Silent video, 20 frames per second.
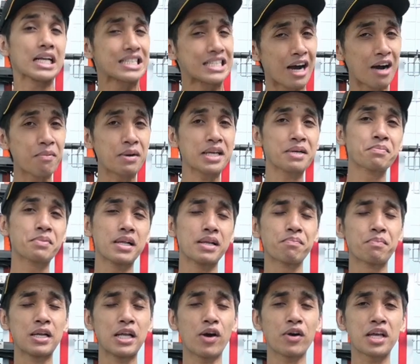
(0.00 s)

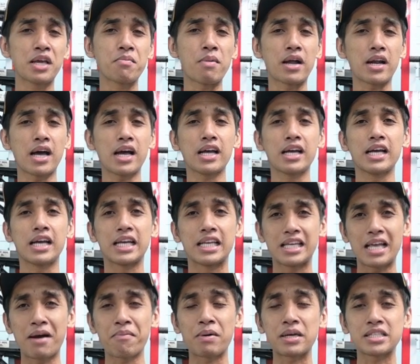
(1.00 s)
Jawabannya beliau gimana?
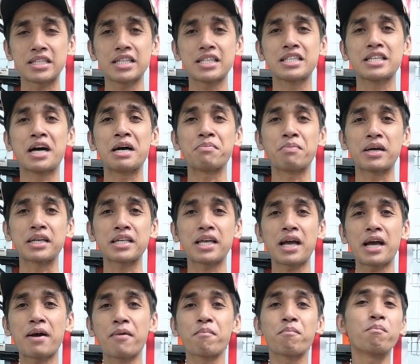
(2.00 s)
Yang pasti
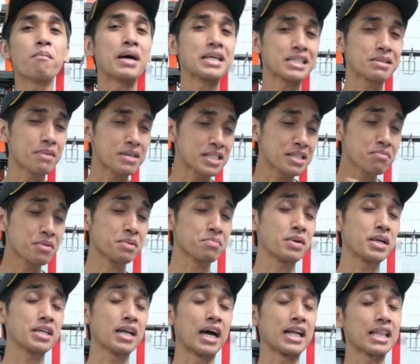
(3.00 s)
jawabannya masing-masing
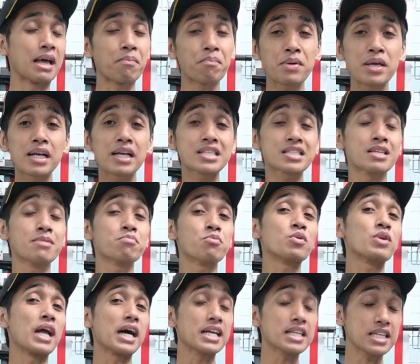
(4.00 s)
berbeda. Tapi
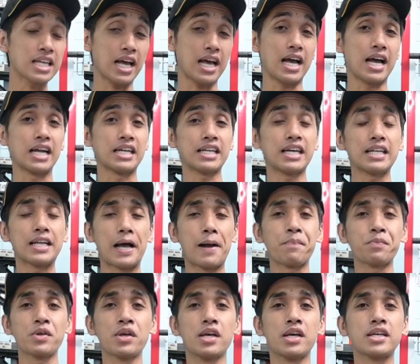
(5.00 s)
kesimpulannya
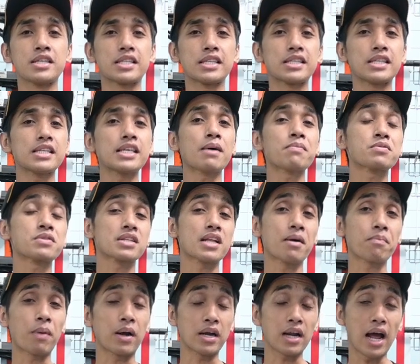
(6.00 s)
adalah setiap
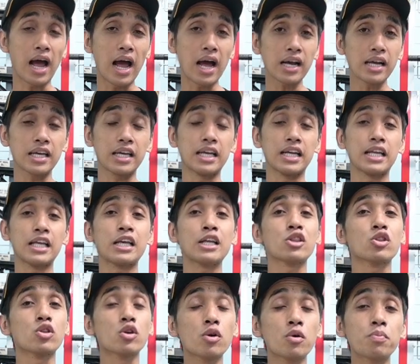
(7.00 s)
senapan angin
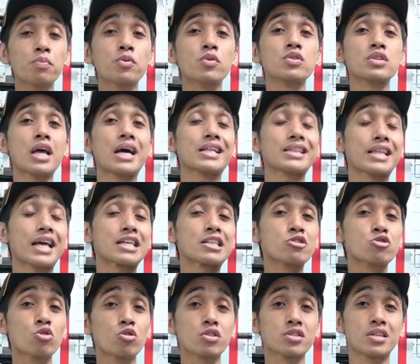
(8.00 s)
itu punya
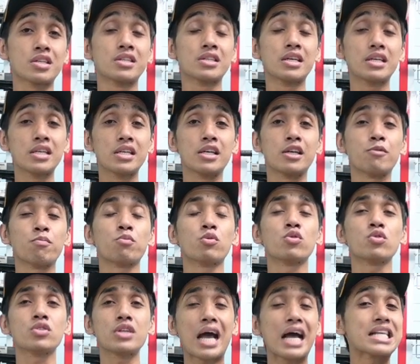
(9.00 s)
tekstur sendiri,
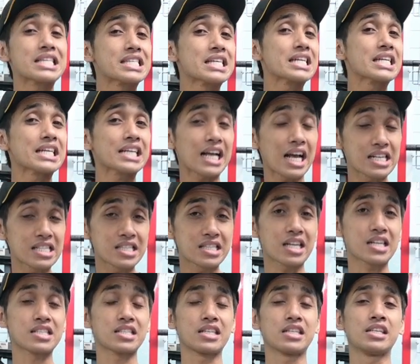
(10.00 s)
punya ciri khas
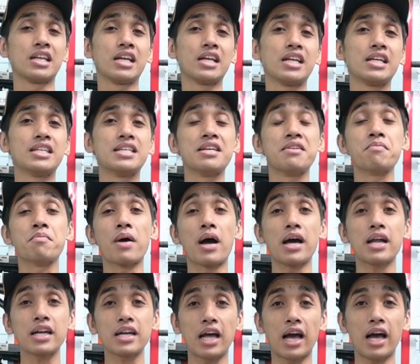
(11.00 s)
tersendiri. Di
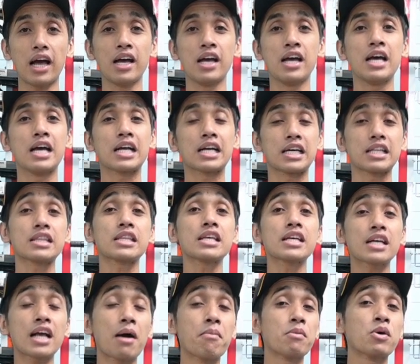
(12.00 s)
mana
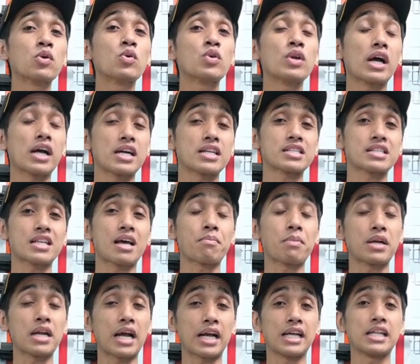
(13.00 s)
ketika menggunakan
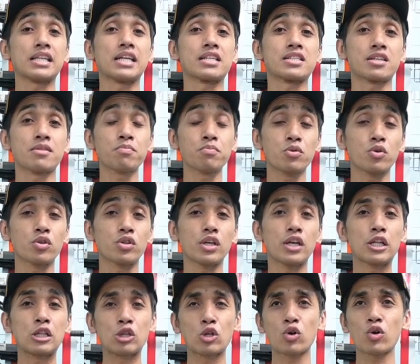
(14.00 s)
senapan angin tersebut
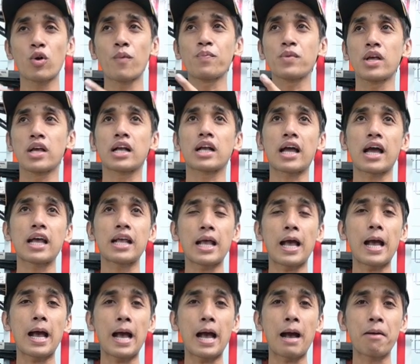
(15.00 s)
itu
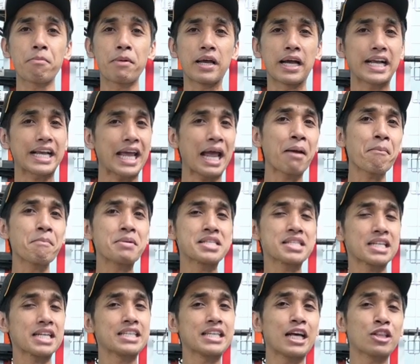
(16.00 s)
kayak apa ya?
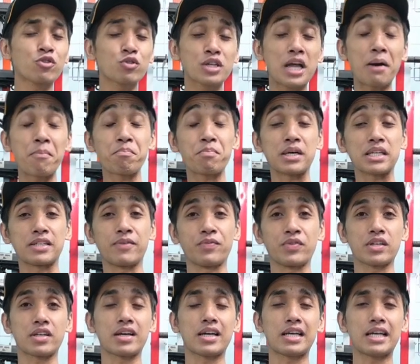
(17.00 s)
chemistry itu
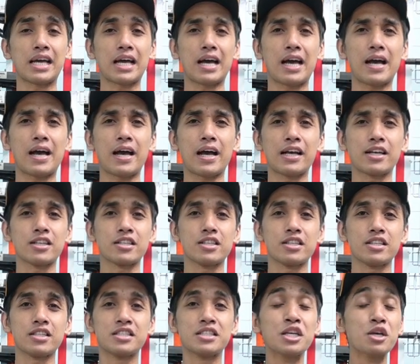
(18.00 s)
dapat. Kayak
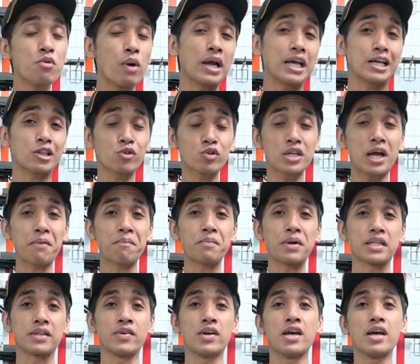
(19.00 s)
jiwanya itu
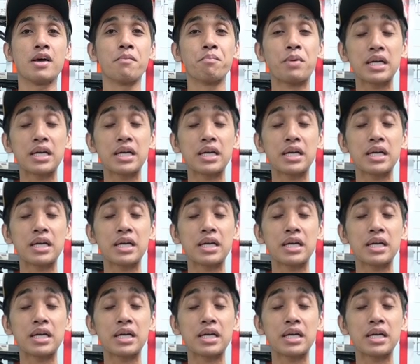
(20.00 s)
dapat.